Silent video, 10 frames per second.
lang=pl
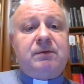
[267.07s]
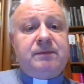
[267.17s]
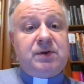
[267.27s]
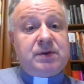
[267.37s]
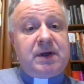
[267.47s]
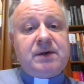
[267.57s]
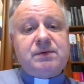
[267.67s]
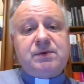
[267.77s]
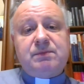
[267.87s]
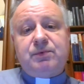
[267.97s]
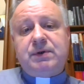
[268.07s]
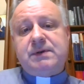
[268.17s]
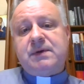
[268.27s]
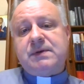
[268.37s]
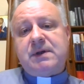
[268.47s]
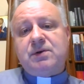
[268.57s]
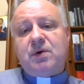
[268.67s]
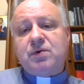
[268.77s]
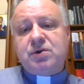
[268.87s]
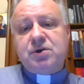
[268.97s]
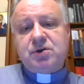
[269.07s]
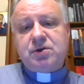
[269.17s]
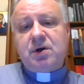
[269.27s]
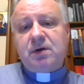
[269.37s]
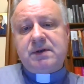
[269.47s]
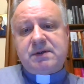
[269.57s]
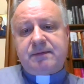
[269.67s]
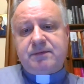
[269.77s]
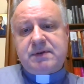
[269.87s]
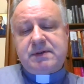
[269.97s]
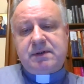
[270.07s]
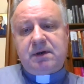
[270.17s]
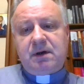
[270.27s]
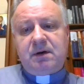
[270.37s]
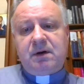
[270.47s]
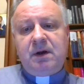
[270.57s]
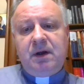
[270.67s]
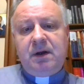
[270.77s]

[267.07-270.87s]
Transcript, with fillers: Również Jezus musi zostać oczyszczony ze wszystkiego,